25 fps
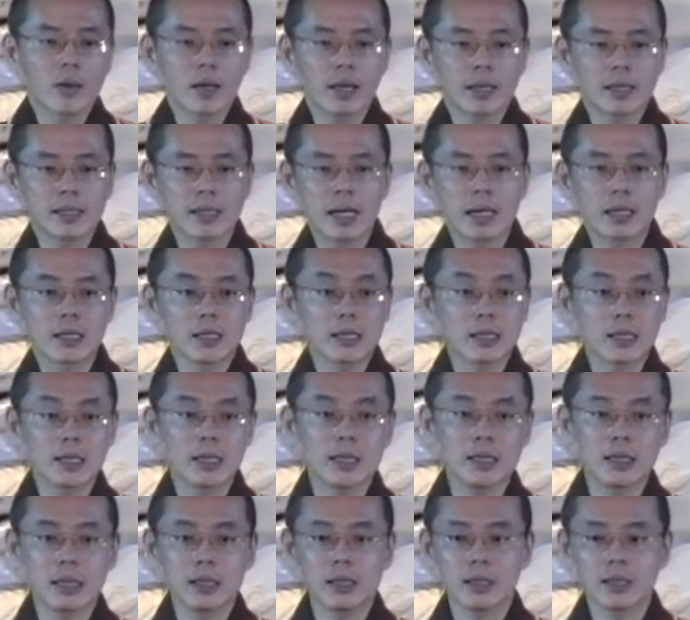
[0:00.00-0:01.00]
会，讲了7
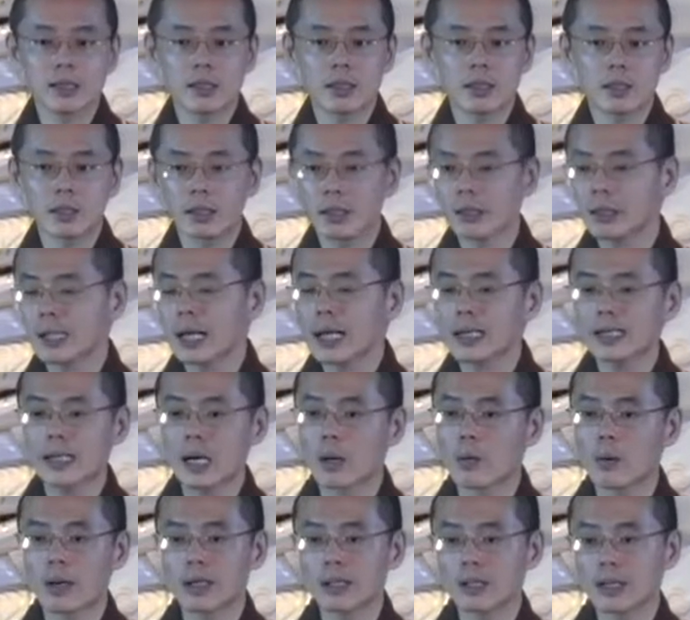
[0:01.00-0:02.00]
天的经，可是他
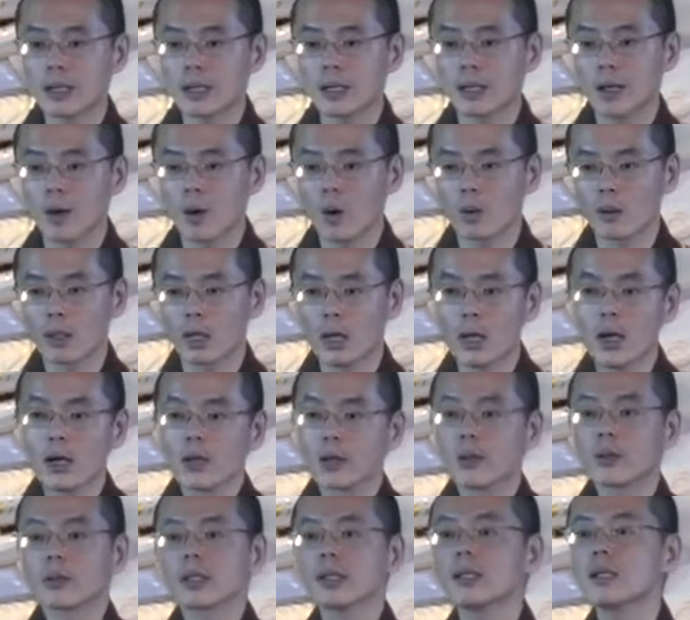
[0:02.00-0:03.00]
讲完经以后呢，
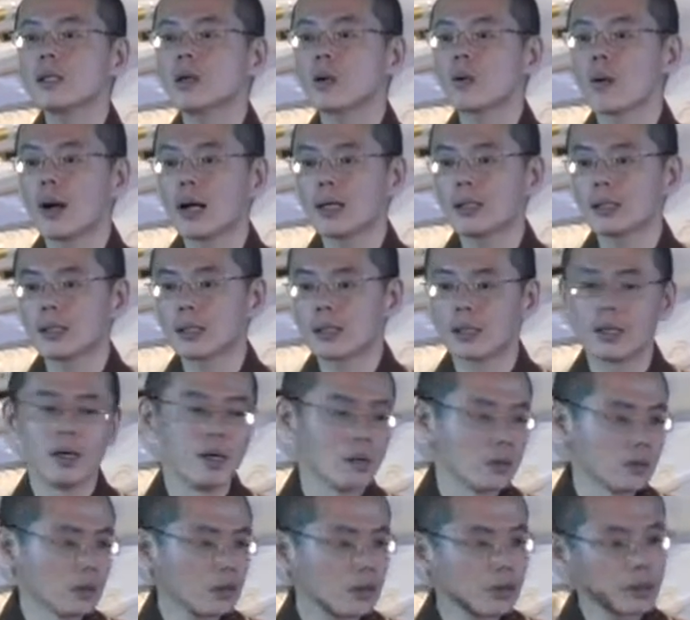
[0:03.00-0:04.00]
有些人欢喜，
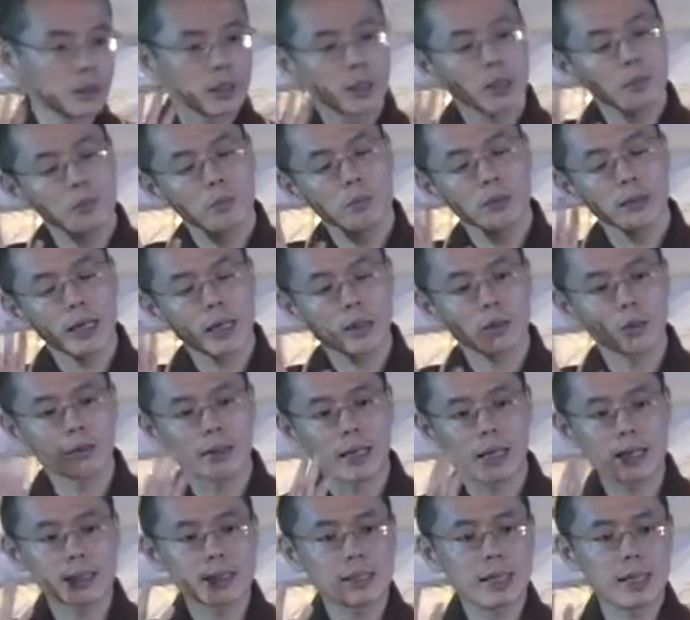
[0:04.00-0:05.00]
有人听不太懂
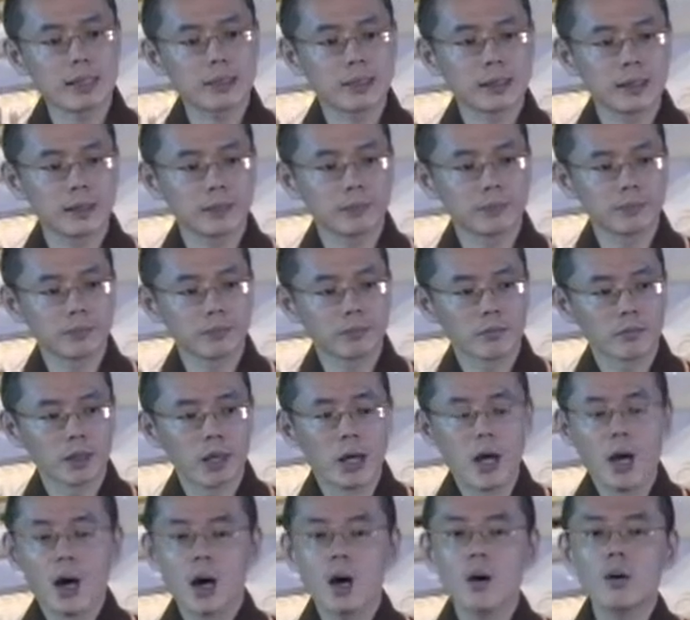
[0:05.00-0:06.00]
他乡音。
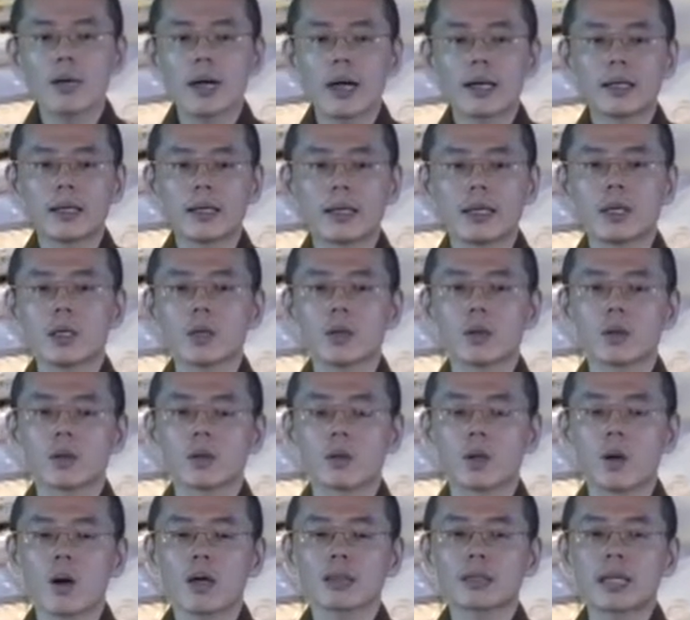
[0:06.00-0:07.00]
后来呢，印
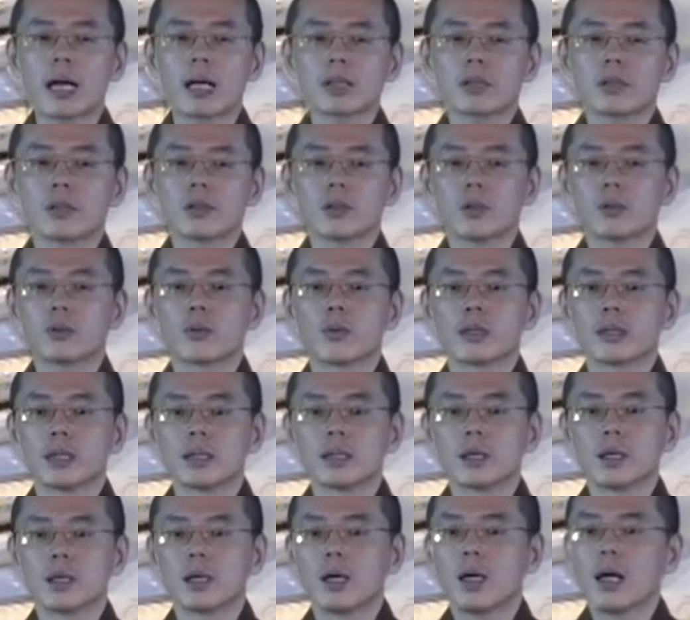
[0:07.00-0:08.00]
光大师就觉得
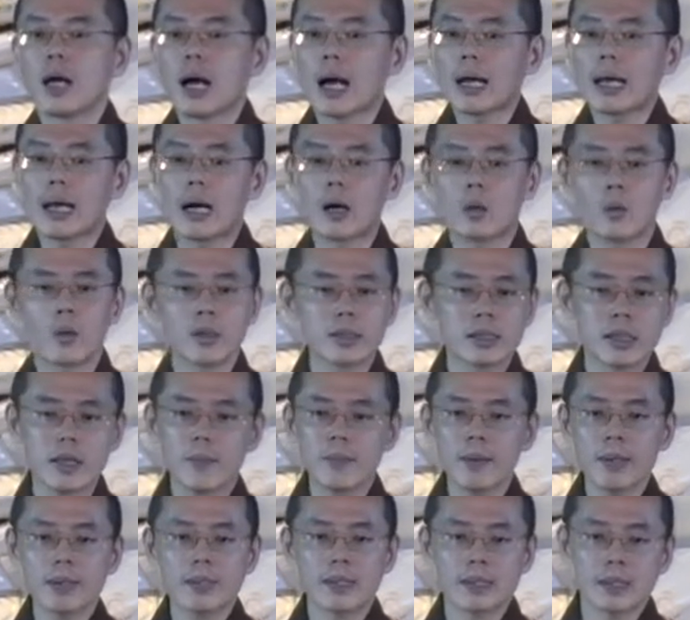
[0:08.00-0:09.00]
呢，哎呀，我这
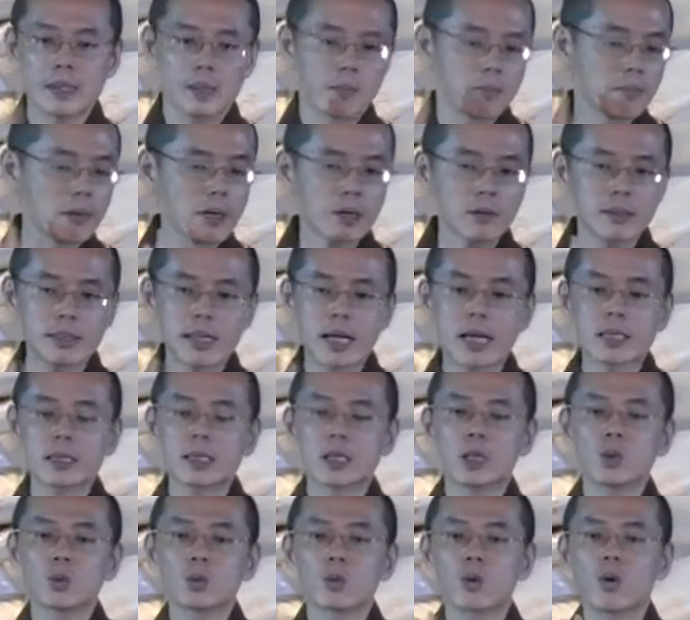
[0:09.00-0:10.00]
辈子没有讲
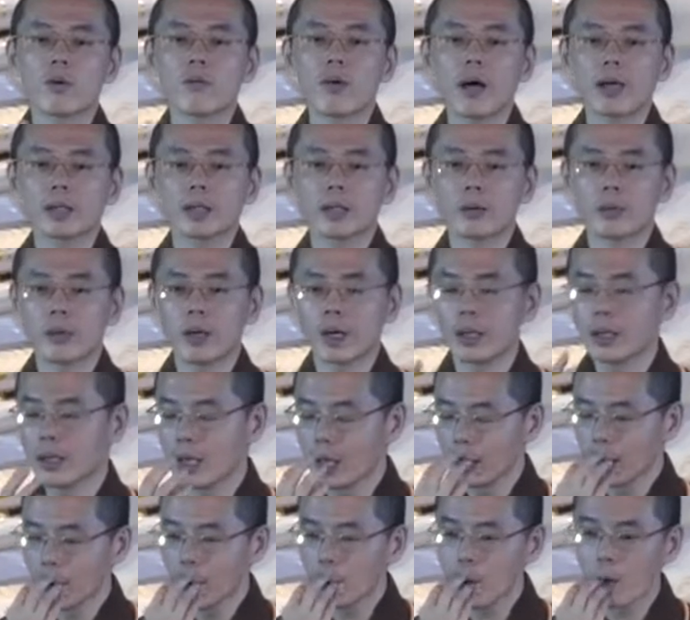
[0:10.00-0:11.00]
经说法的缘，
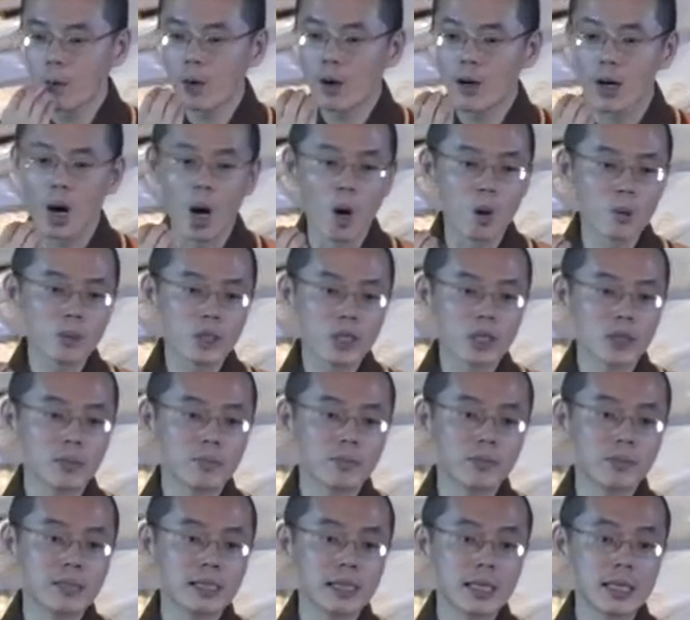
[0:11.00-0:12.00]
因为我口齿
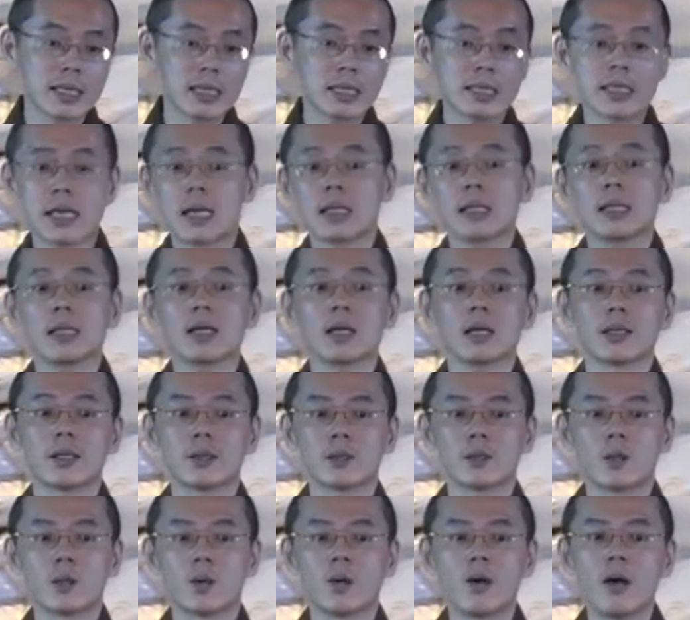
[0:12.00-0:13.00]
不清，乡音很
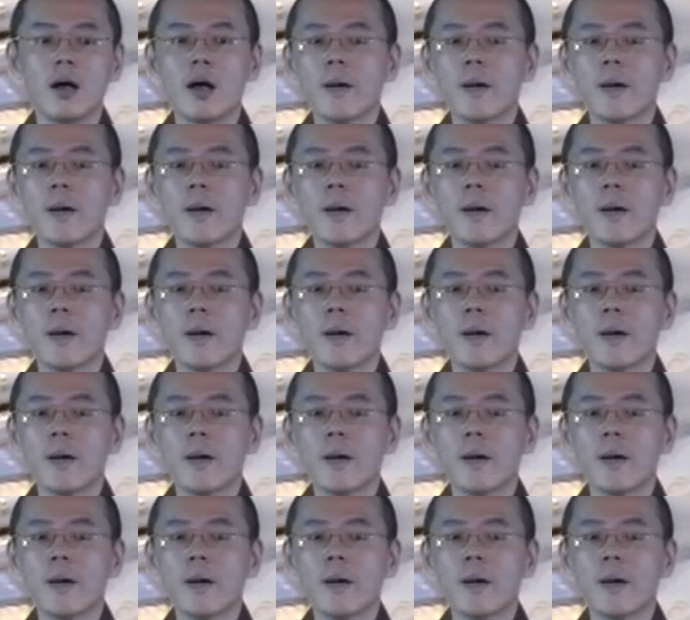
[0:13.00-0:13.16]
重，